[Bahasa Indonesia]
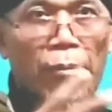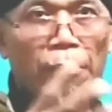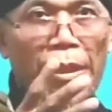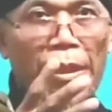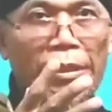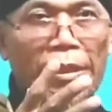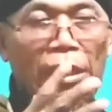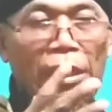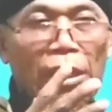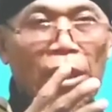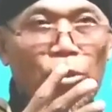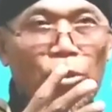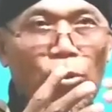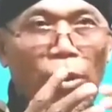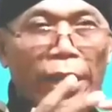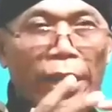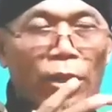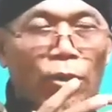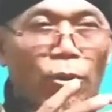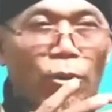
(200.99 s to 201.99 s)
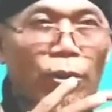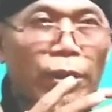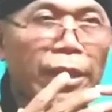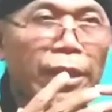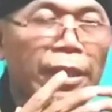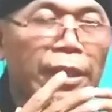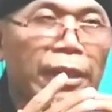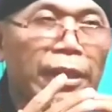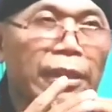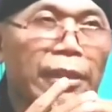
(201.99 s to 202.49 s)
mantan ketua NU
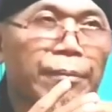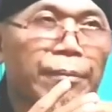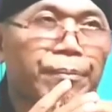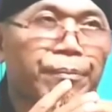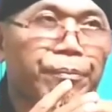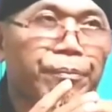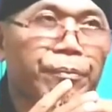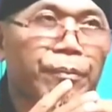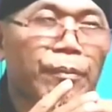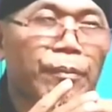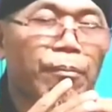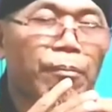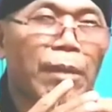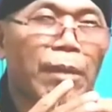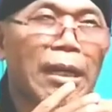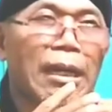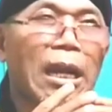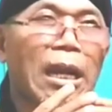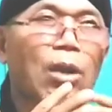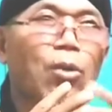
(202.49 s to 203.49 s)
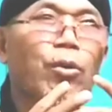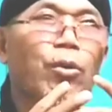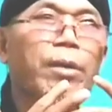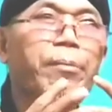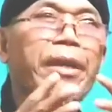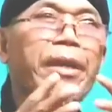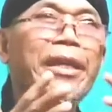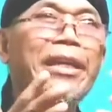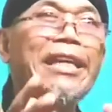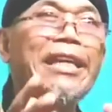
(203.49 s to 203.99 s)
ini melalui
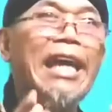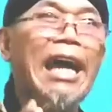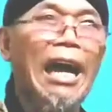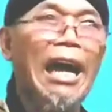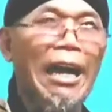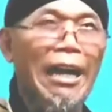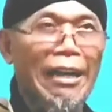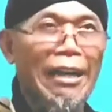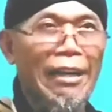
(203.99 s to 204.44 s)
media